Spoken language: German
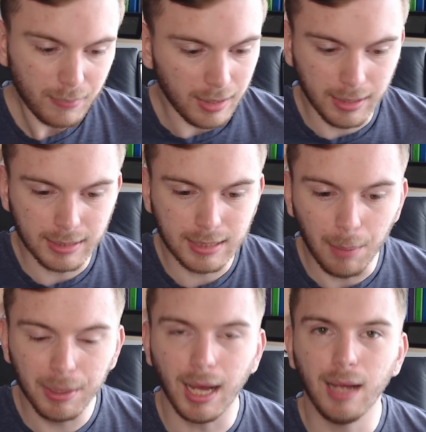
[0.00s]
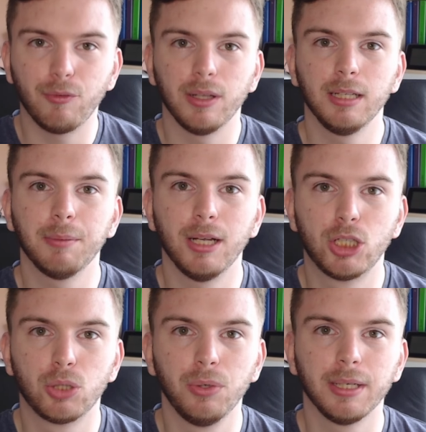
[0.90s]
Das kann man einfach nicht mehr
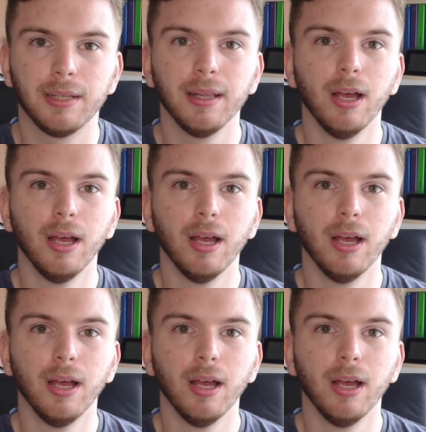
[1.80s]
entschuldigen.